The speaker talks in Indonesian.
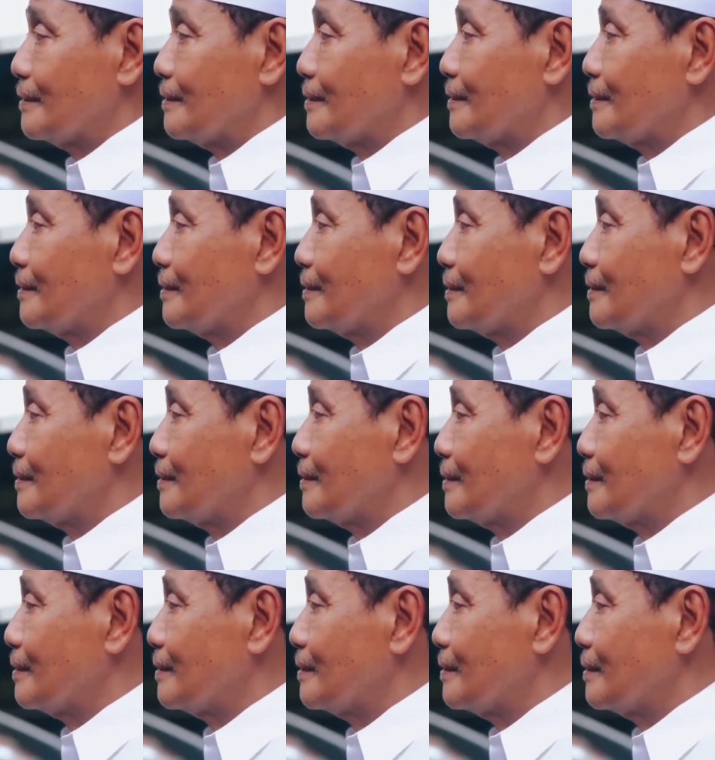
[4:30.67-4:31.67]
harus itu
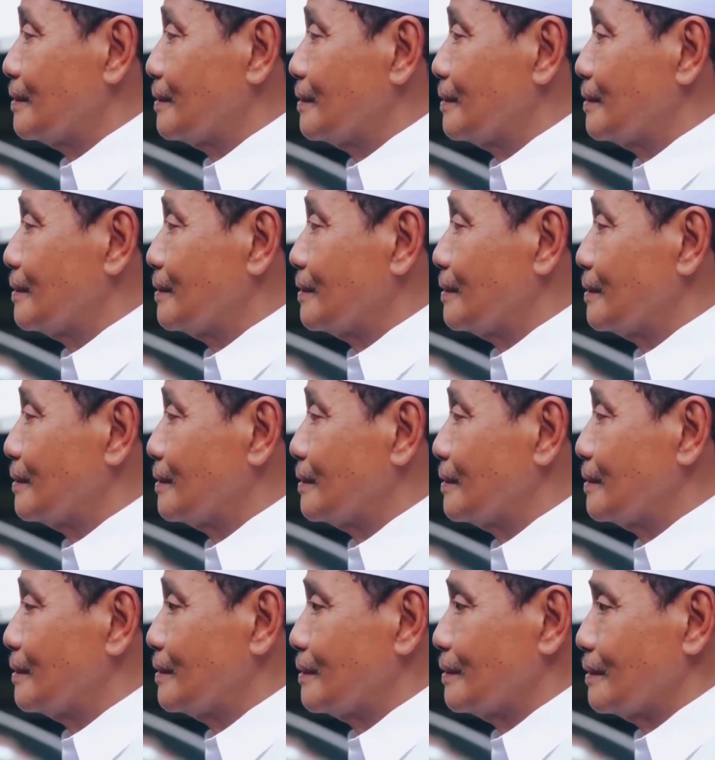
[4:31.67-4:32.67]
barangkali
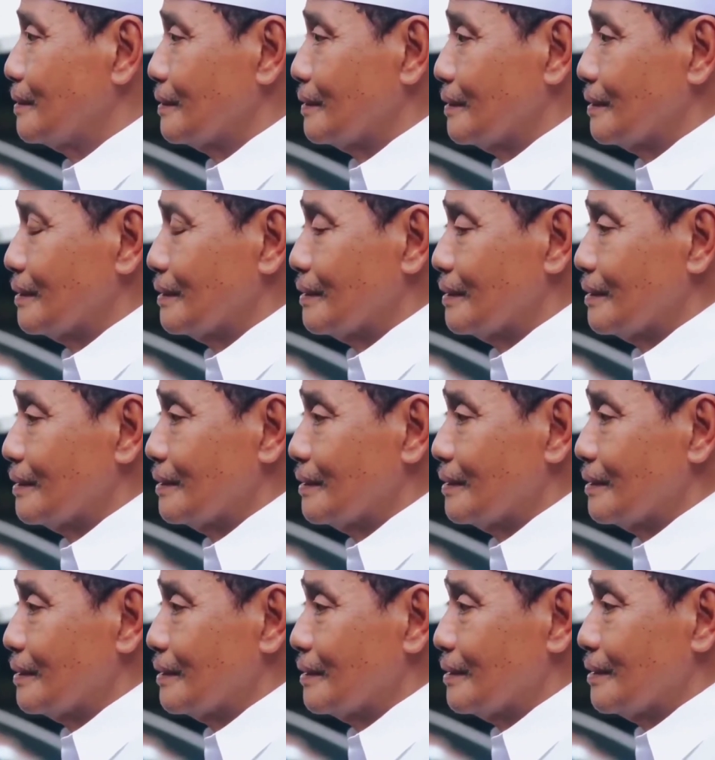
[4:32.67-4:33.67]
terkait pencalonan
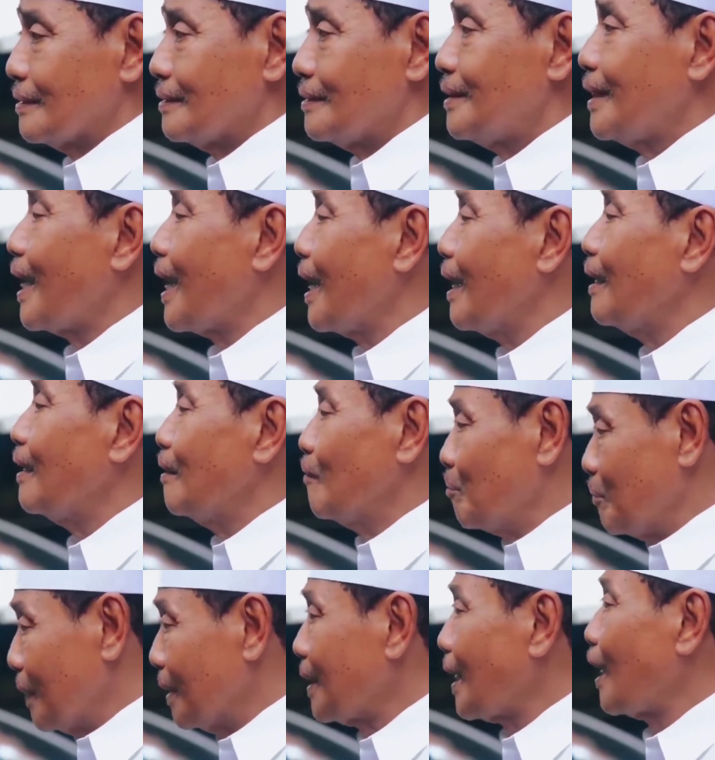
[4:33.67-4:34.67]
Anies Baswedan Ya,
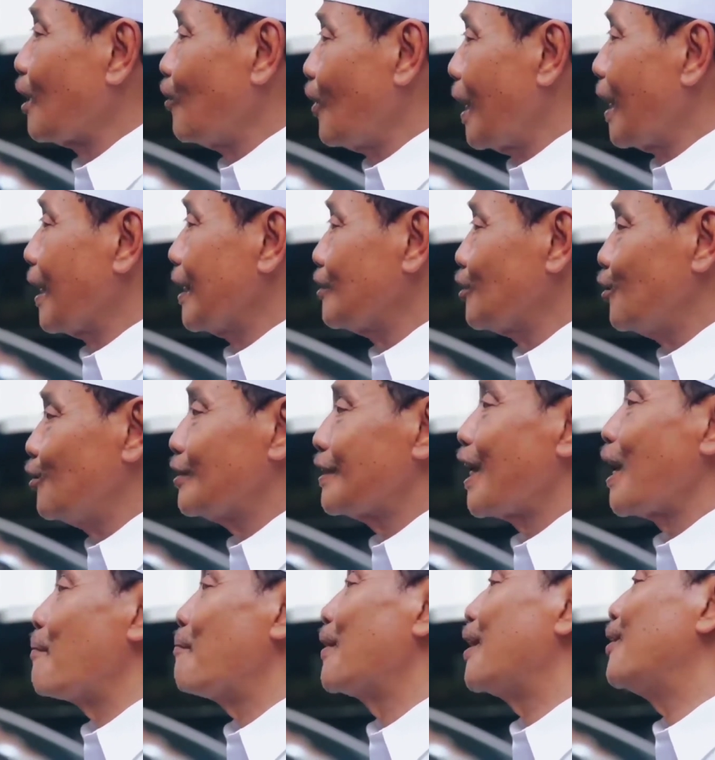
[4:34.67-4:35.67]
minta doa Aris itu
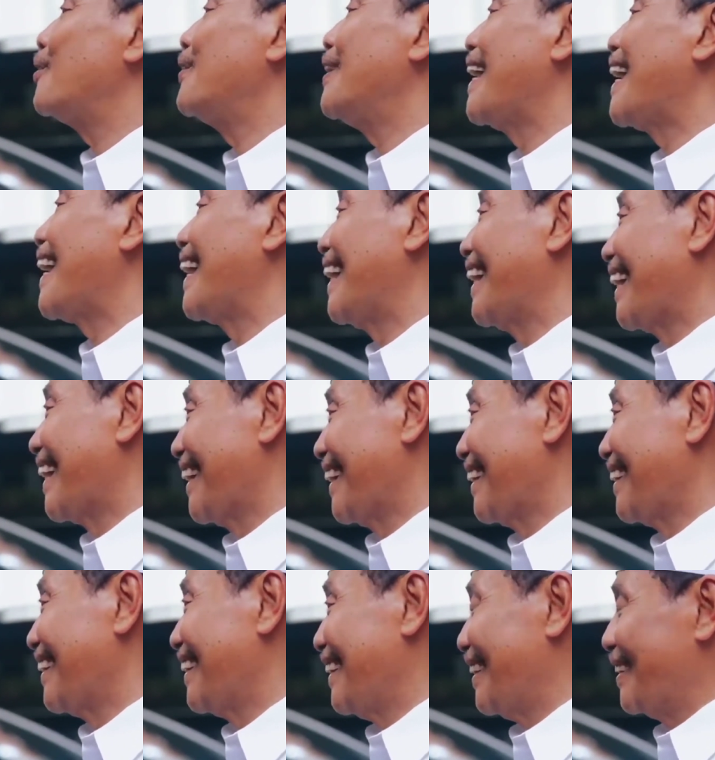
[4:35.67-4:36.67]
selamat dunia akhirat
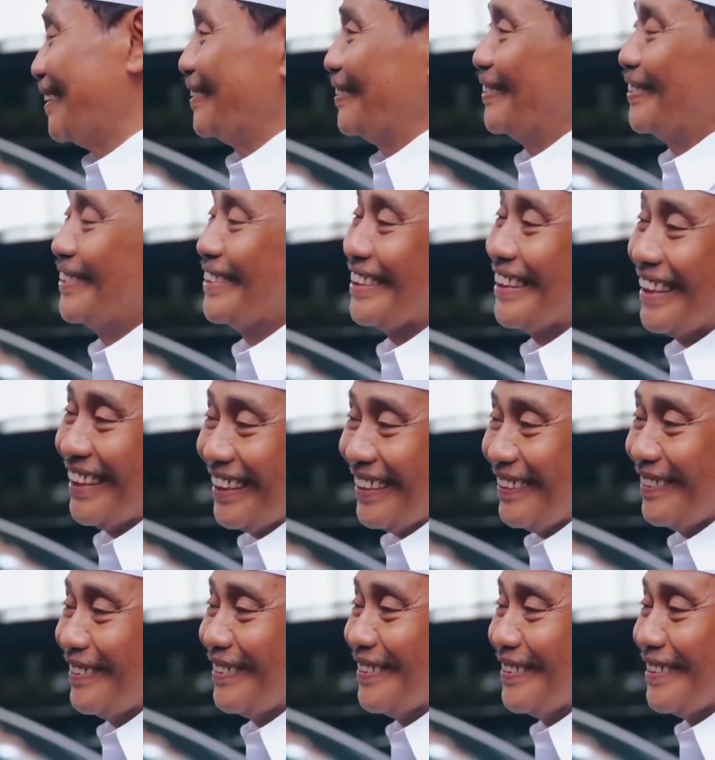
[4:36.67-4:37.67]
gitu.
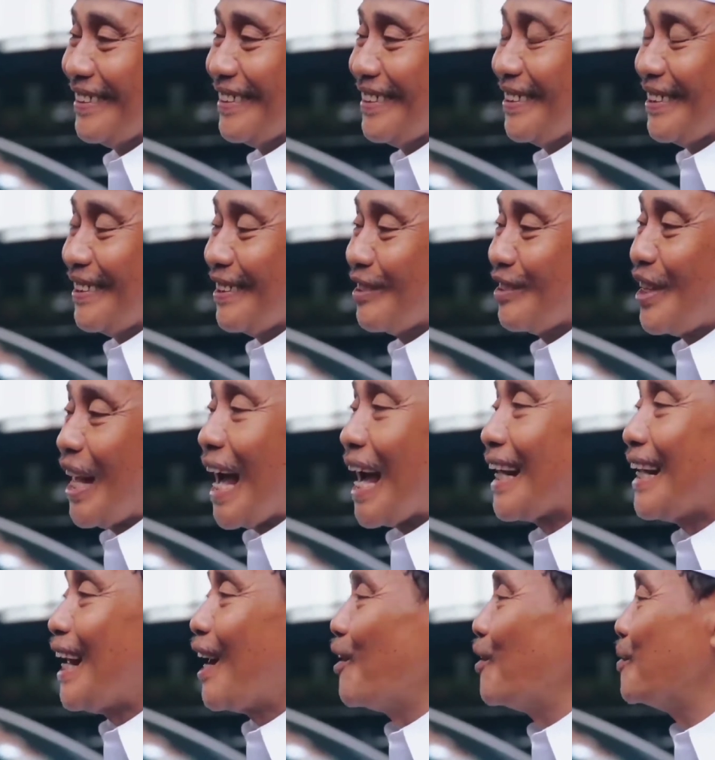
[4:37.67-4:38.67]
gitu. Tidak
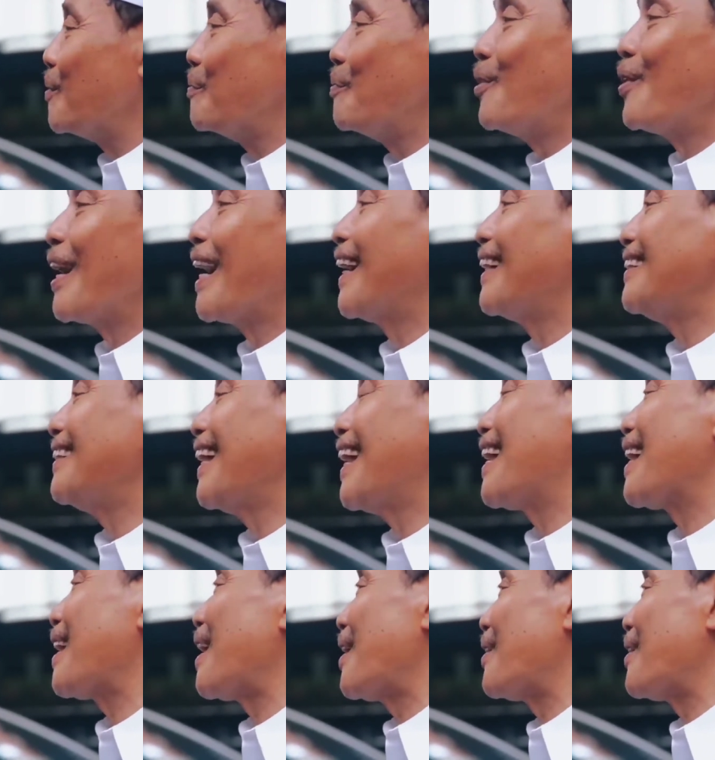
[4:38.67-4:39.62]
ada hubungannya